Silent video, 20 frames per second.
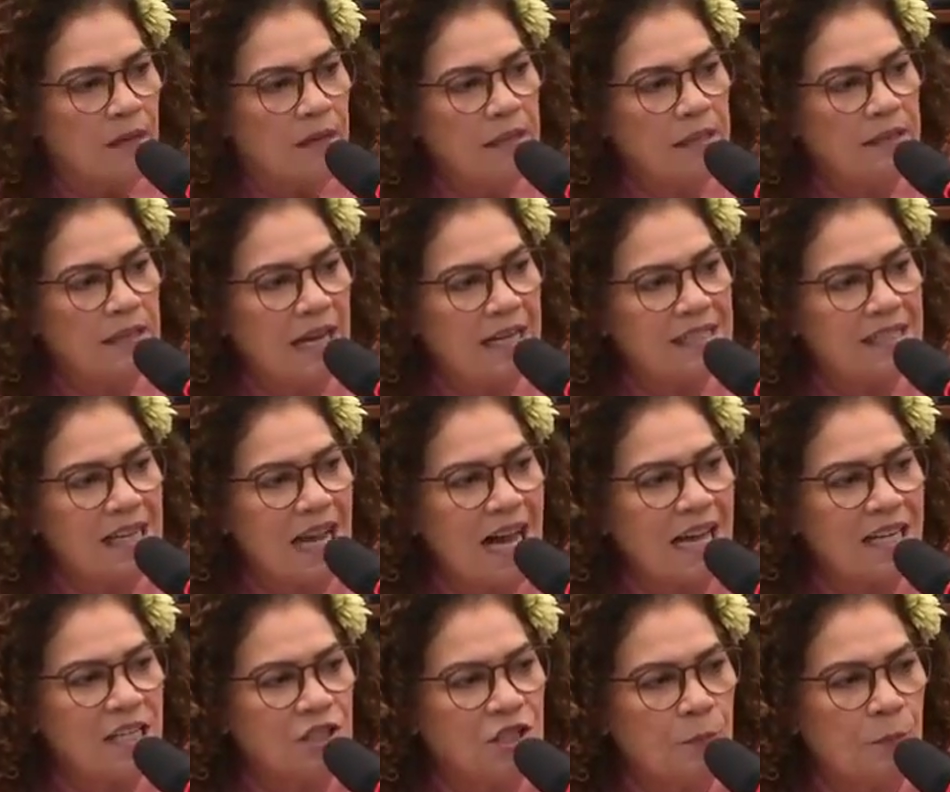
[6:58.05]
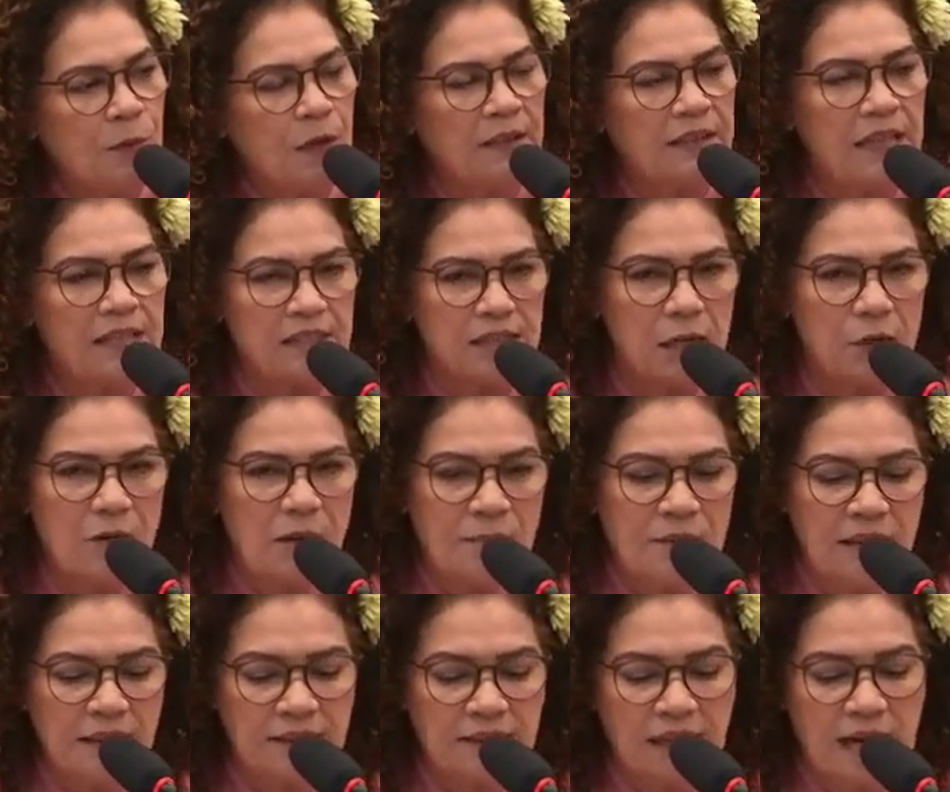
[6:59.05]
e das áreas de proteção
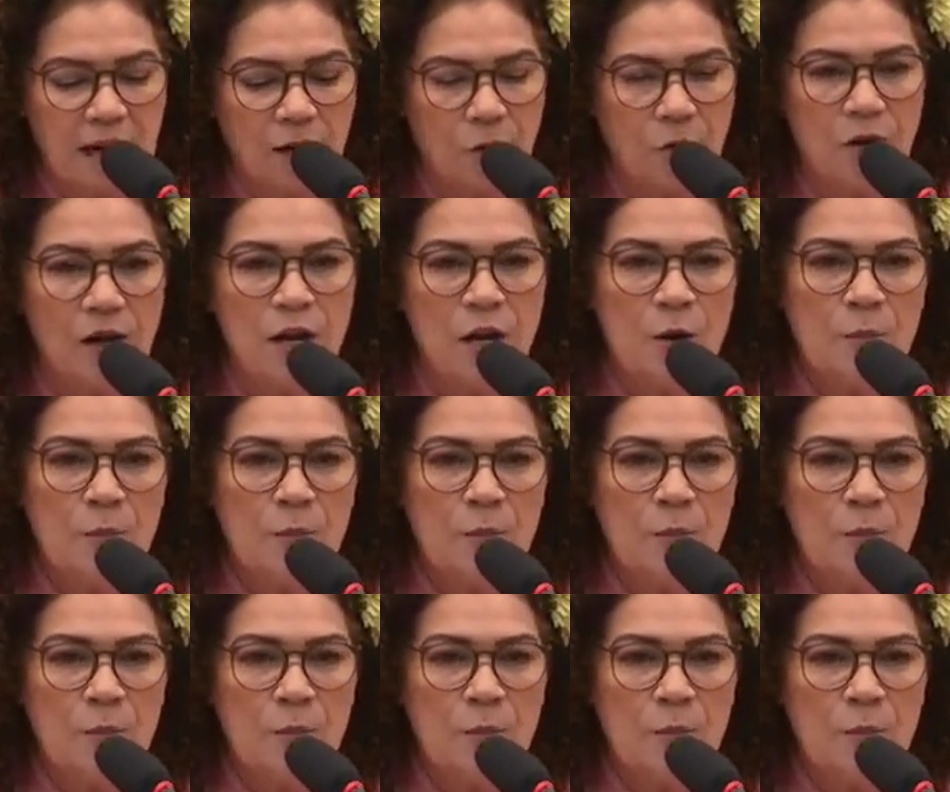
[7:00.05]
ambiental.